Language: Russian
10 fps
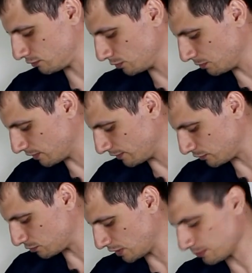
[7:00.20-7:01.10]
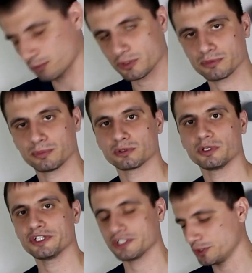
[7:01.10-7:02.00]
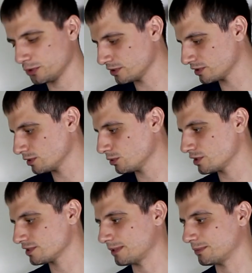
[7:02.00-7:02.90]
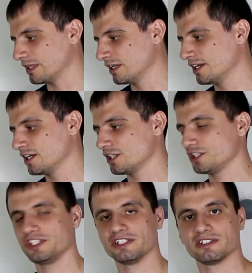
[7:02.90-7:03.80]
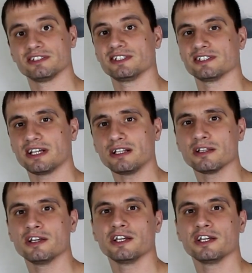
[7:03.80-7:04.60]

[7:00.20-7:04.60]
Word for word: грубо говоря, сюда мы можем подключить еще один такой же самый щит сигнал,